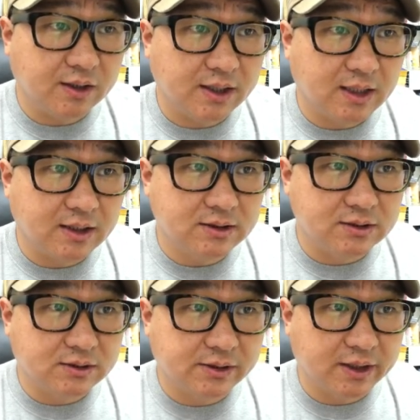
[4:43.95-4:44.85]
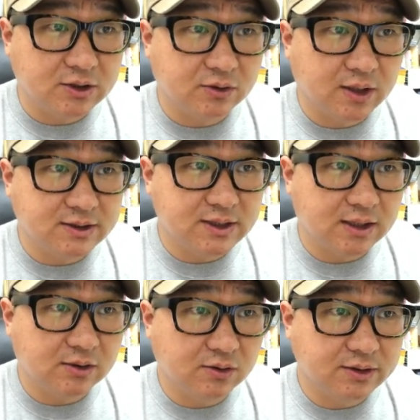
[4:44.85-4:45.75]
나는 그에게 전화하지
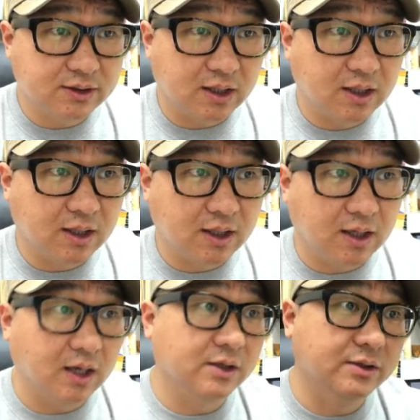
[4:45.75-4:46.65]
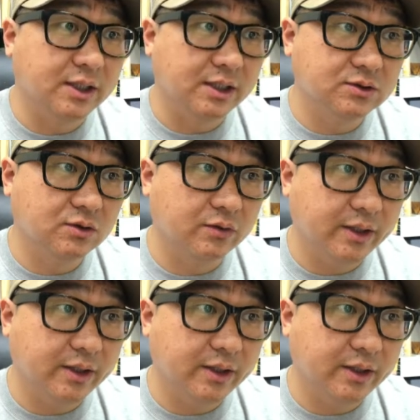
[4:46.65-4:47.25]
않을 것이다 이런 얘기죠.